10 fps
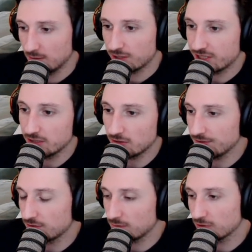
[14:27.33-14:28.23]
Washington,
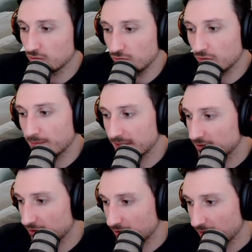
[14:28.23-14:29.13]
ils sont en mode rouleau
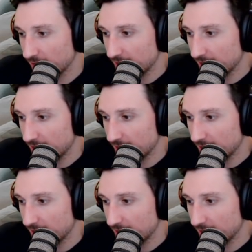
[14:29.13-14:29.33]
compresseur.